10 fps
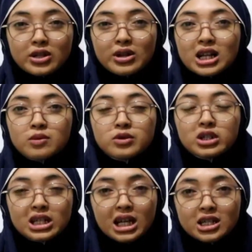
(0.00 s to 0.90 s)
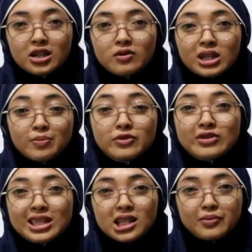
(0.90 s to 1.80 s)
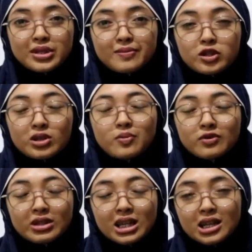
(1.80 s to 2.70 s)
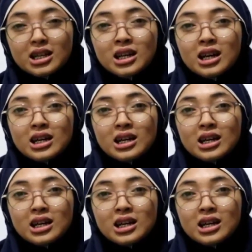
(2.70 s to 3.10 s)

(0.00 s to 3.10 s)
gitu alhamdulillahnya Ute punya teman-teman Ute punya